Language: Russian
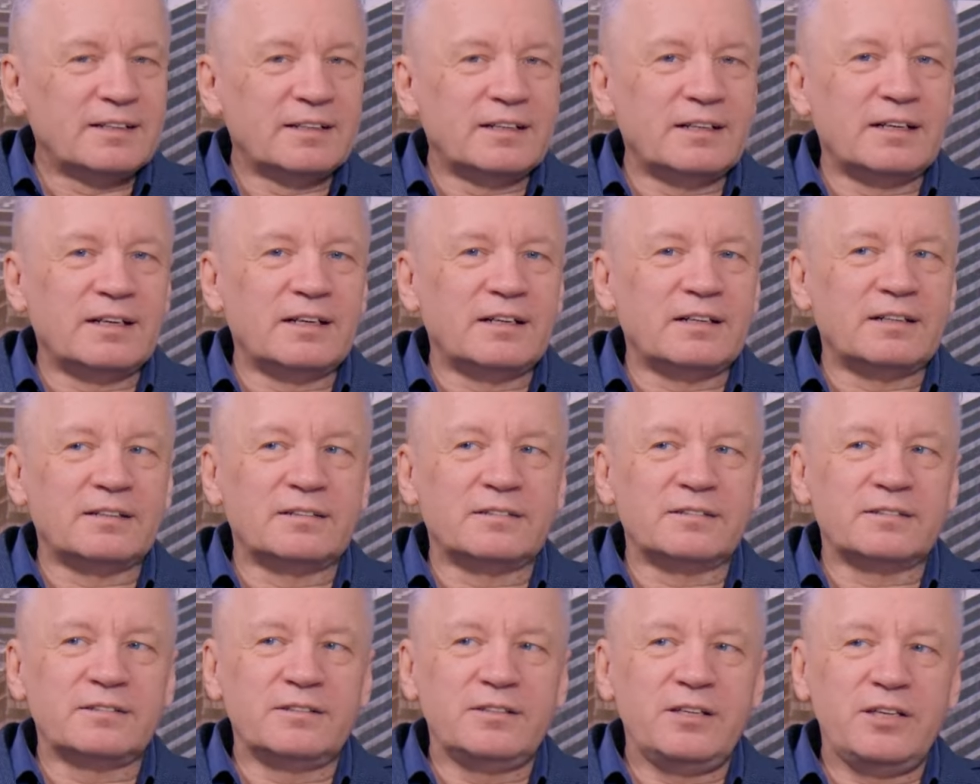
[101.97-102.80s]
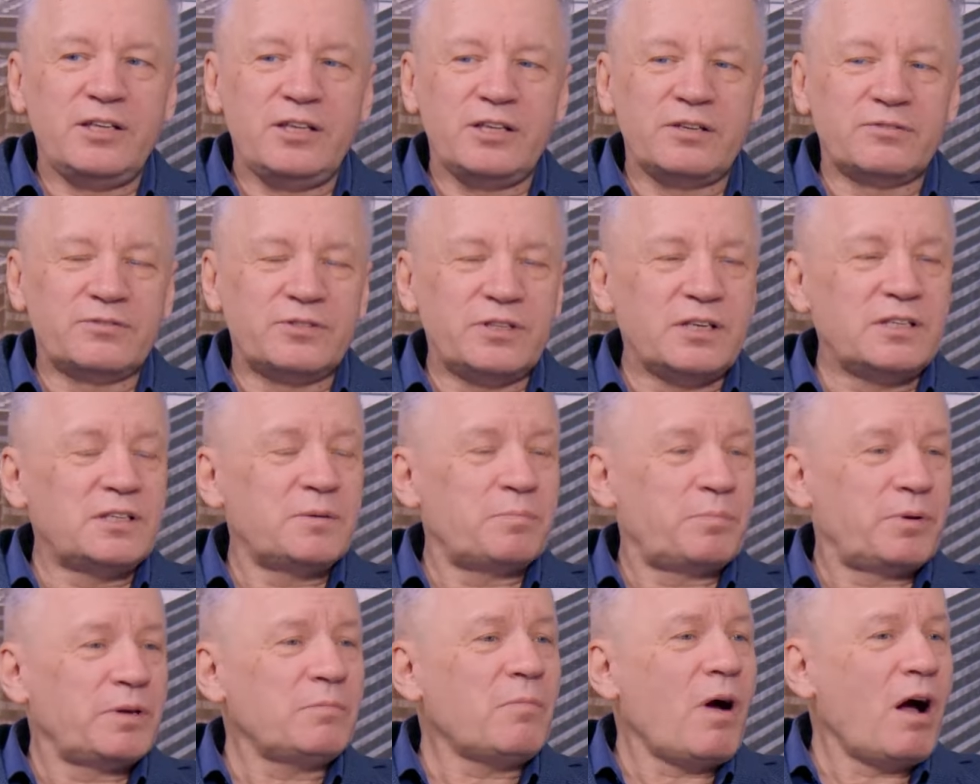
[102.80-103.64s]
Э, и все
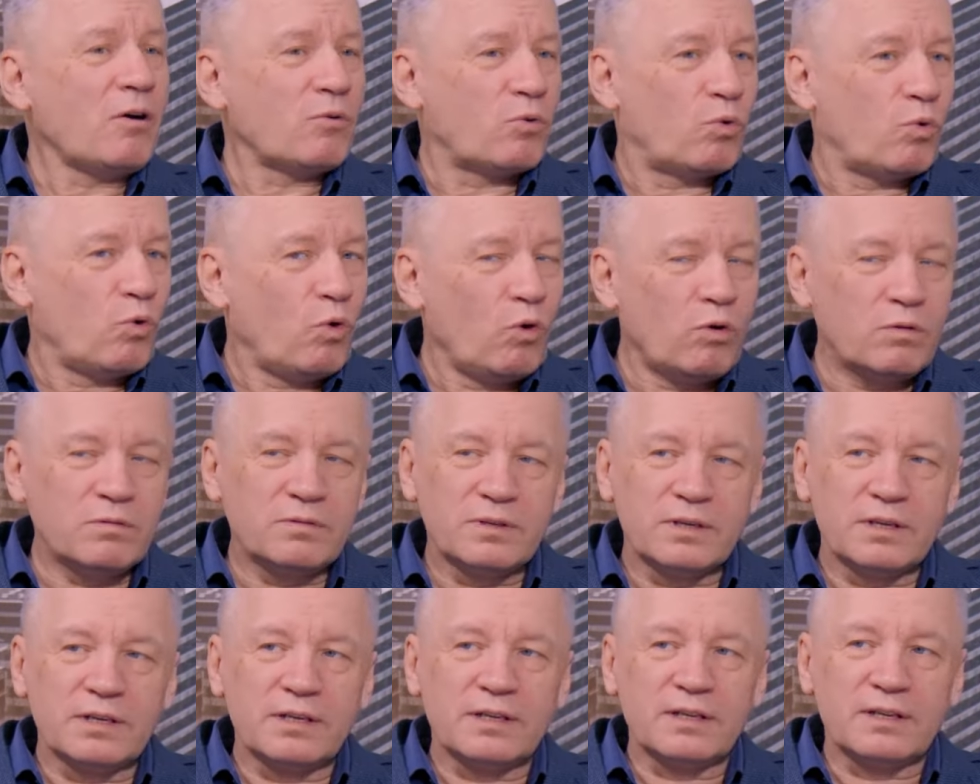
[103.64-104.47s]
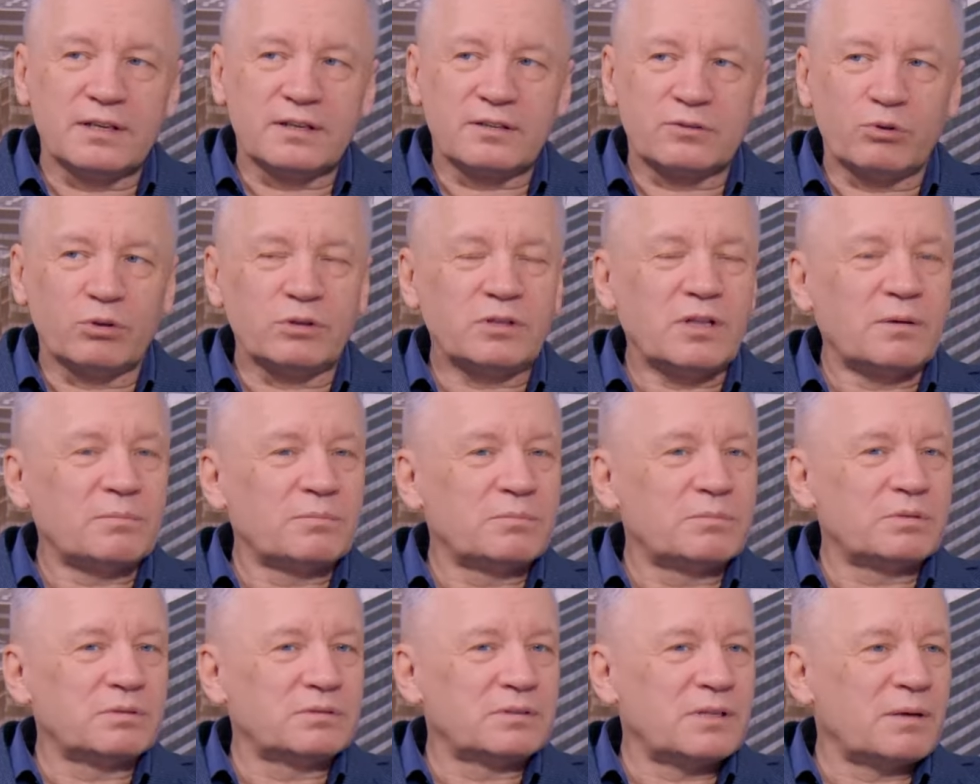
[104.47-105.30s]
эти Примаковы, кто
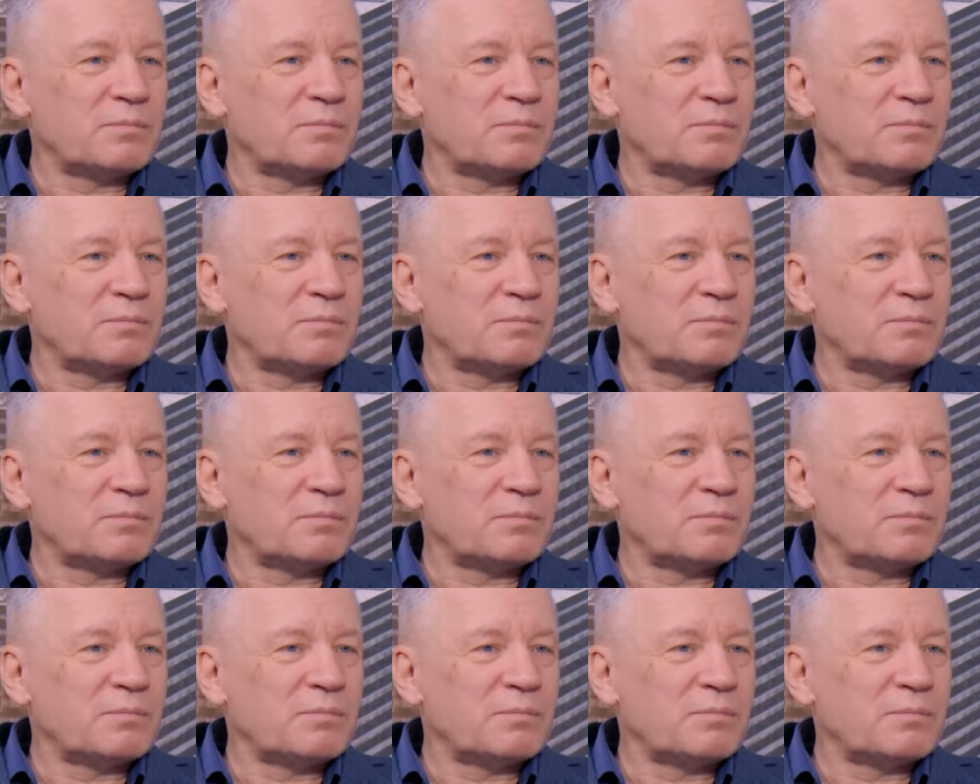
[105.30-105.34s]
там,